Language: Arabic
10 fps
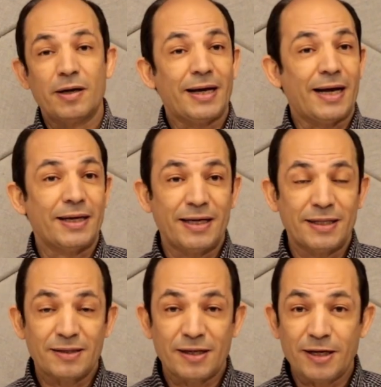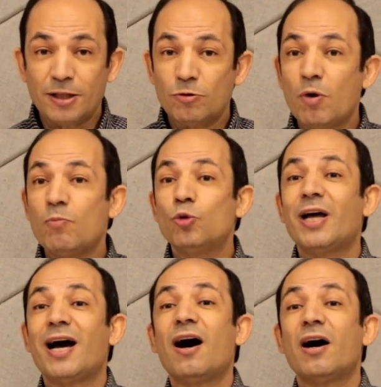يعني الانترنت
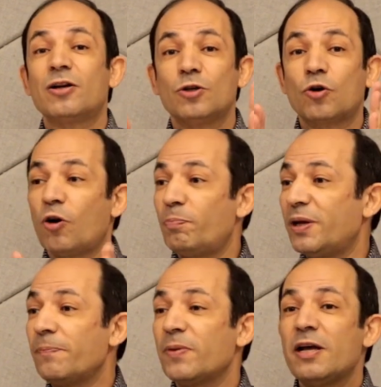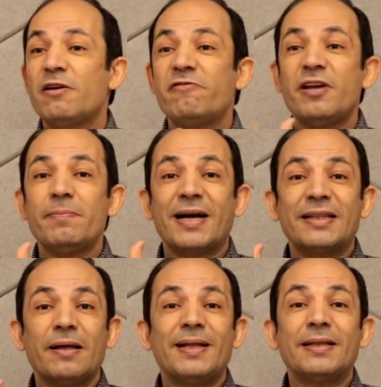ومتاح هارد كوبي في
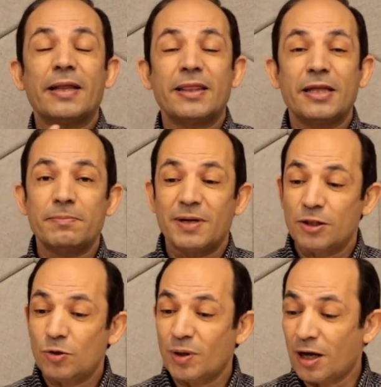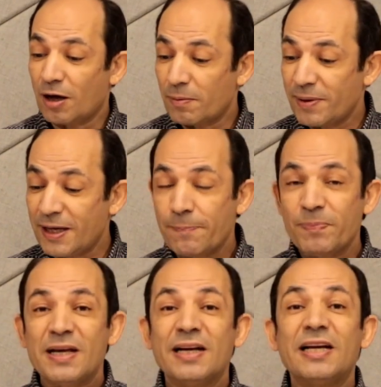مكتبات كثير من الدول العربية
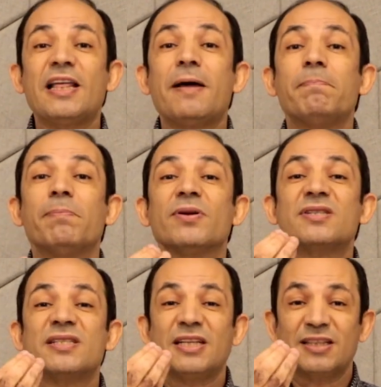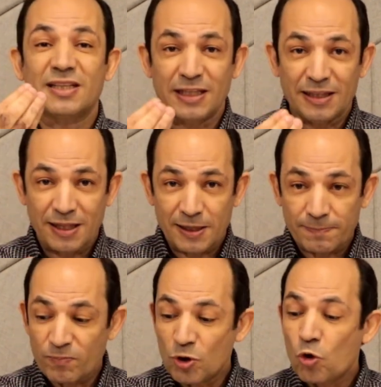كتاب بسيط جدا
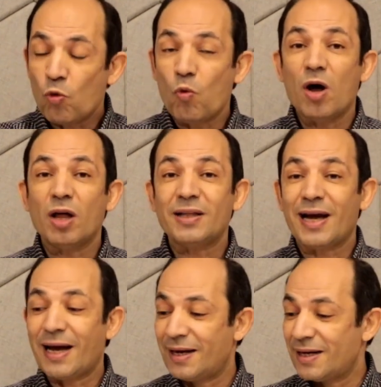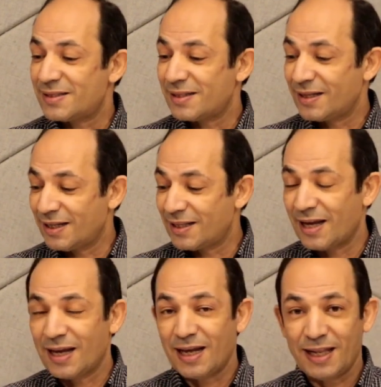واضح أن
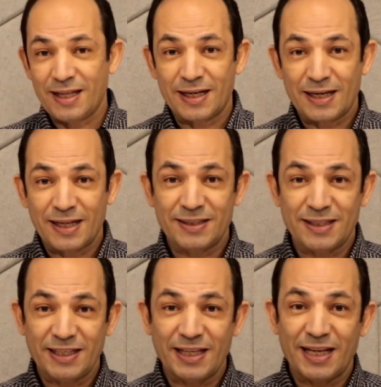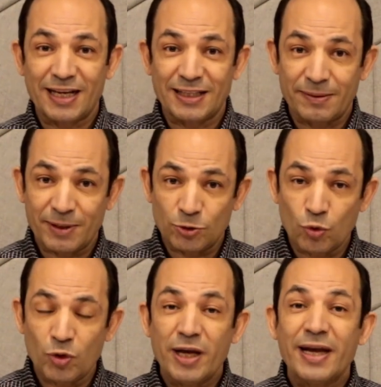السيدة هيلاري كلينتون حين
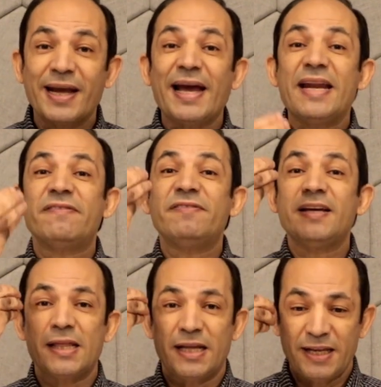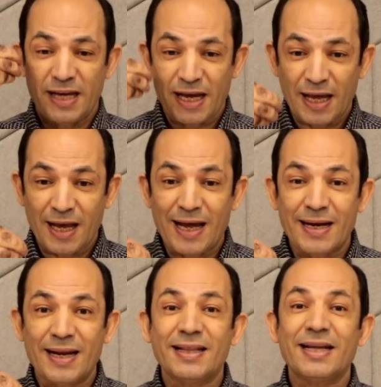كتبته كان في ذهنها
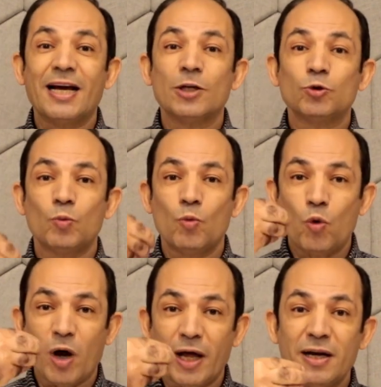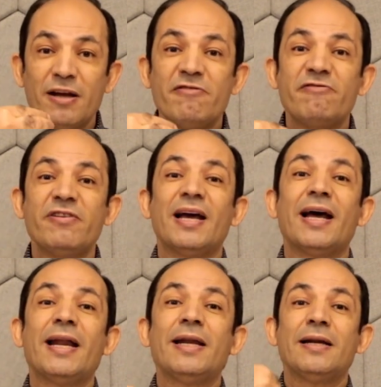أن لديها طموحا في
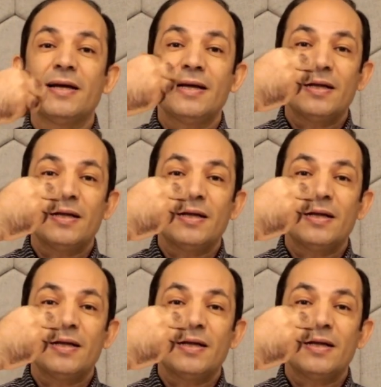أن